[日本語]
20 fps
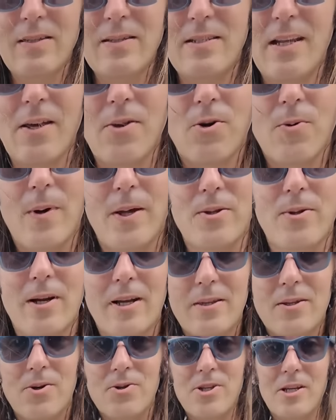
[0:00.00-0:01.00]
ぜひコメント
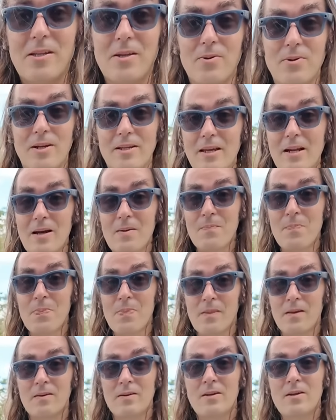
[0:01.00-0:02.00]
欄で教えてくれたら
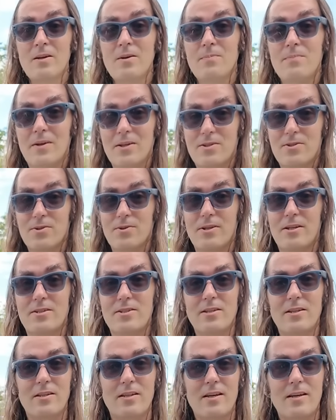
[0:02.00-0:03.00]
めっちゃ
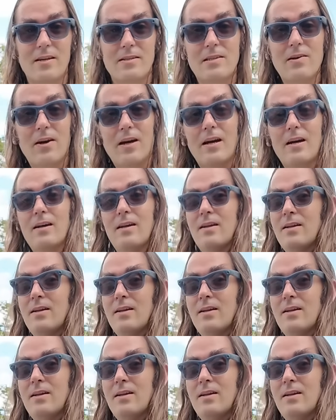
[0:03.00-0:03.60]
嬉しいです。では